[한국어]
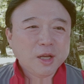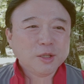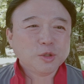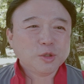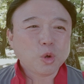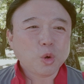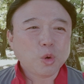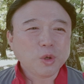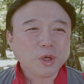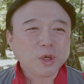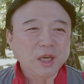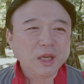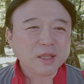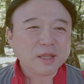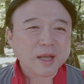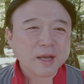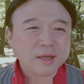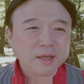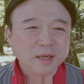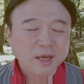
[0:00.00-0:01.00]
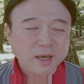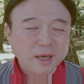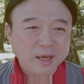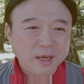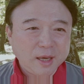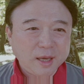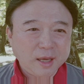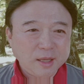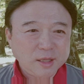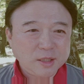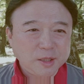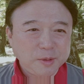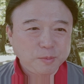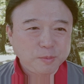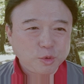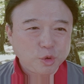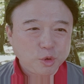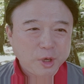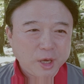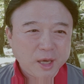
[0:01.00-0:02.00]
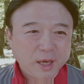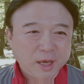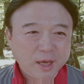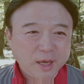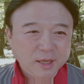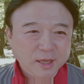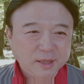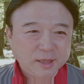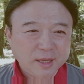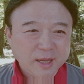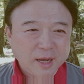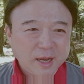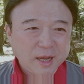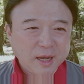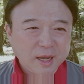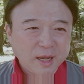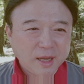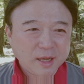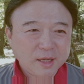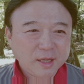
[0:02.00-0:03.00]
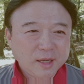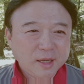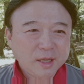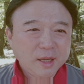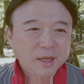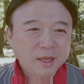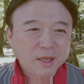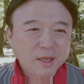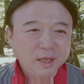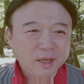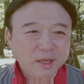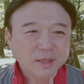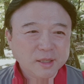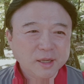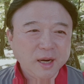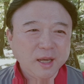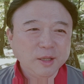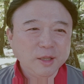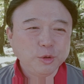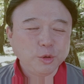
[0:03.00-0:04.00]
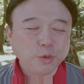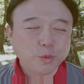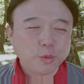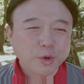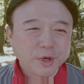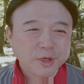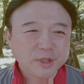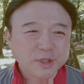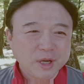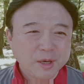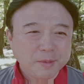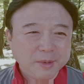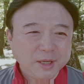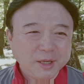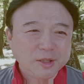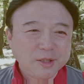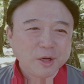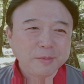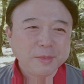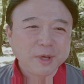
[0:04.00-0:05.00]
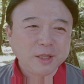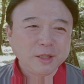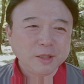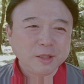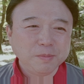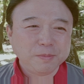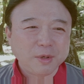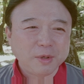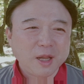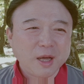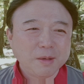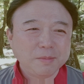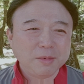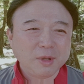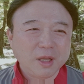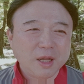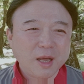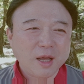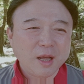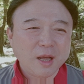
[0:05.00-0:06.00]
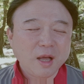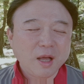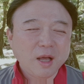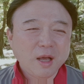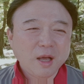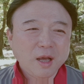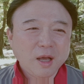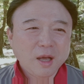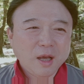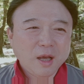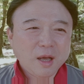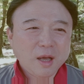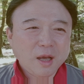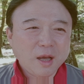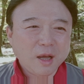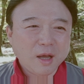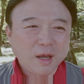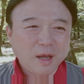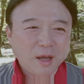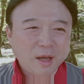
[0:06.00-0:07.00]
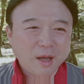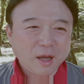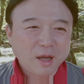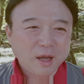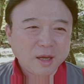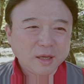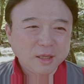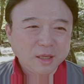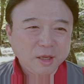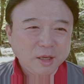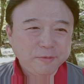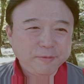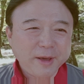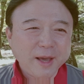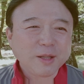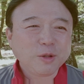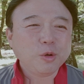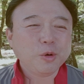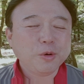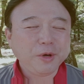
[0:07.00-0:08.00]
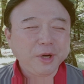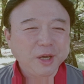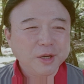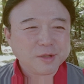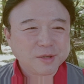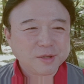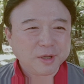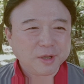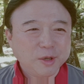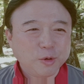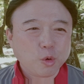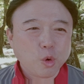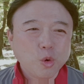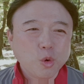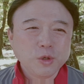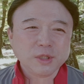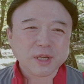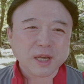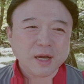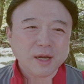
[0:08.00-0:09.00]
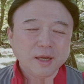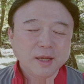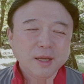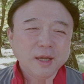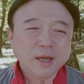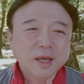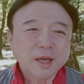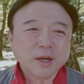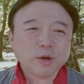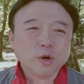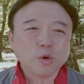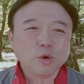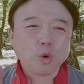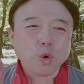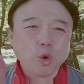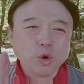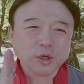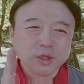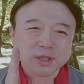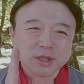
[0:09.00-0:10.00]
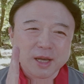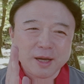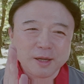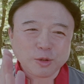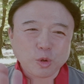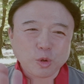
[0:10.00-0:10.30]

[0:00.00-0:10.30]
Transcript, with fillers: 초기 단계에 집중해 있다. 이 그린우드 워크숍에 시험에는 블라블라 아, 이 팩토리였어요. 공장. 그럼 공장